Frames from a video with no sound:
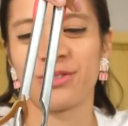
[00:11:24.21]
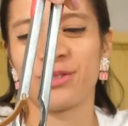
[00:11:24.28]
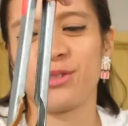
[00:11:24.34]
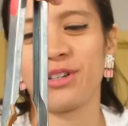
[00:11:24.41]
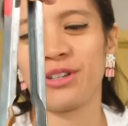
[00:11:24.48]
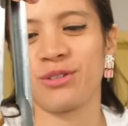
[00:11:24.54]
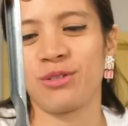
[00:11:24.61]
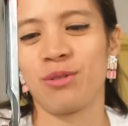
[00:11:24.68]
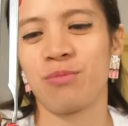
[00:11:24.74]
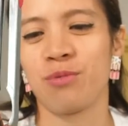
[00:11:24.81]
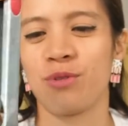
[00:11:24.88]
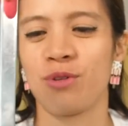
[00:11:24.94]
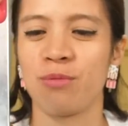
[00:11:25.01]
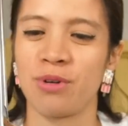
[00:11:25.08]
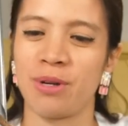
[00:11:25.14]
Solo que no lo
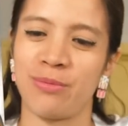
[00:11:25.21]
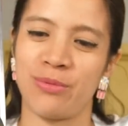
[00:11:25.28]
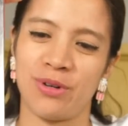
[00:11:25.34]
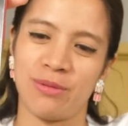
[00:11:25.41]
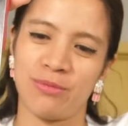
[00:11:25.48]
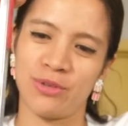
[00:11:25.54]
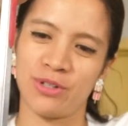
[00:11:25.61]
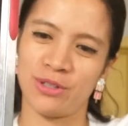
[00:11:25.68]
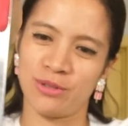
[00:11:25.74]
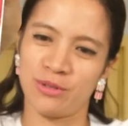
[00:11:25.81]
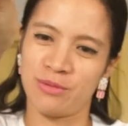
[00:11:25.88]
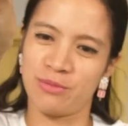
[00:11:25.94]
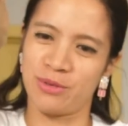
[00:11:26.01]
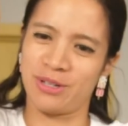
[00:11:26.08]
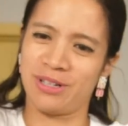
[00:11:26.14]
puedo como que poner bonito
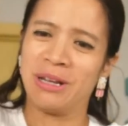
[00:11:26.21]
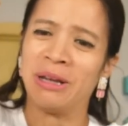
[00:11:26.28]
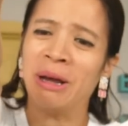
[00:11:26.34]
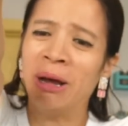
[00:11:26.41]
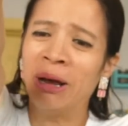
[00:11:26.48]
como era.